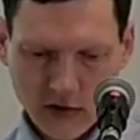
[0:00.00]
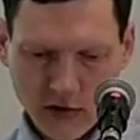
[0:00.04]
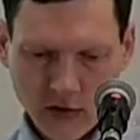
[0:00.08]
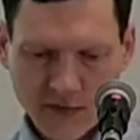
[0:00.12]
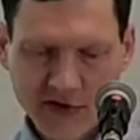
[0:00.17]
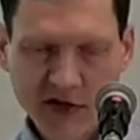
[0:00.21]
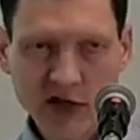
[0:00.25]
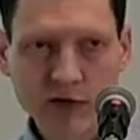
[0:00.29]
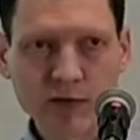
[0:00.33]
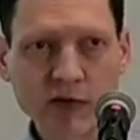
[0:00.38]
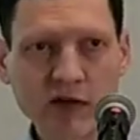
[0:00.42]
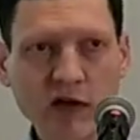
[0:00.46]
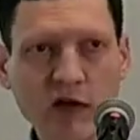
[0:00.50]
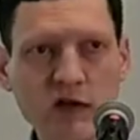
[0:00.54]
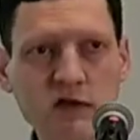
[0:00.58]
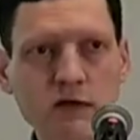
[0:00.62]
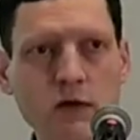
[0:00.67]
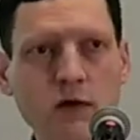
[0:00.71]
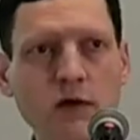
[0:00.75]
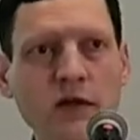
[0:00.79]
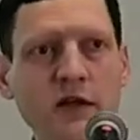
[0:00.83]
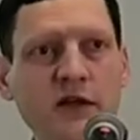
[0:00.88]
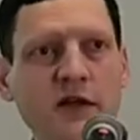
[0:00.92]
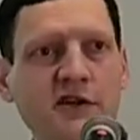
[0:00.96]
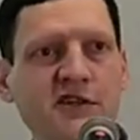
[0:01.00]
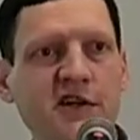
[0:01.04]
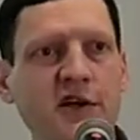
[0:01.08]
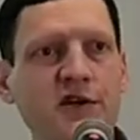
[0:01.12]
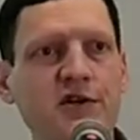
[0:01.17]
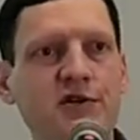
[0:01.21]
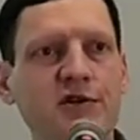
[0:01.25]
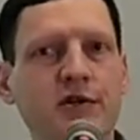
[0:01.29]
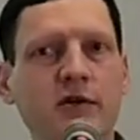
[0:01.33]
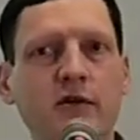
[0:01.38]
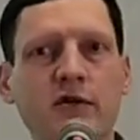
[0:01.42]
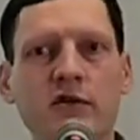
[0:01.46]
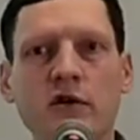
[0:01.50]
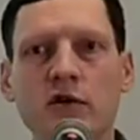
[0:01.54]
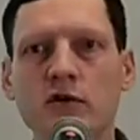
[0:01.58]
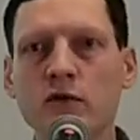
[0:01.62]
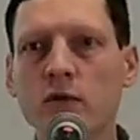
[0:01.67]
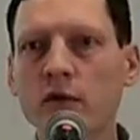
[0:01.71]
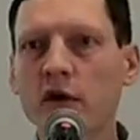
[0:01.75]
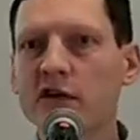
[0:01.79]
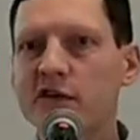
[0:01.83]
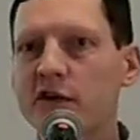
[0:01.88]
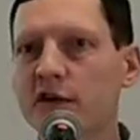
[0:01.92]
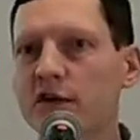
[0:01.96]
Przejdźmy teraz do kolejnej części, do tej
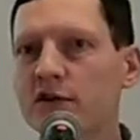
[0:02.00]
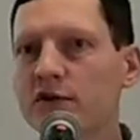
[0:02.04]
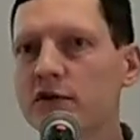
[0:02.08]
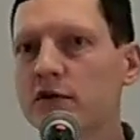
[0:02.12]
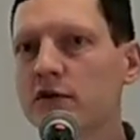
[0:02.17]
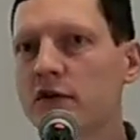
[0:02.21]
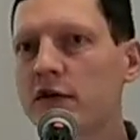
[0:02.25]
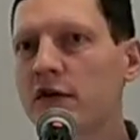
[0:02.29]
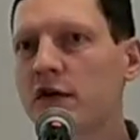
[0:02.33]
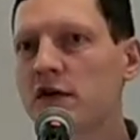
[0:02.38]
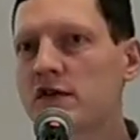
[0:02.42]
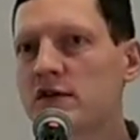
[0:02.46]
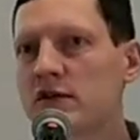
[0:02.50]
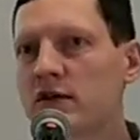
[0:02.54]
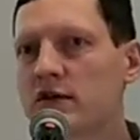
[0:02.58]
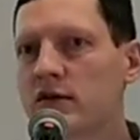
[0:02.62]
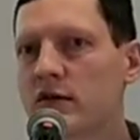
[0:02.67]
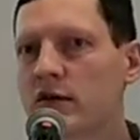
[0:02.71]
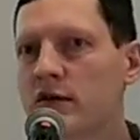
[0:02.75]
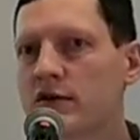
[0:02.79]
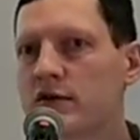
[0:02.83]
drugiej części, do tej sceny,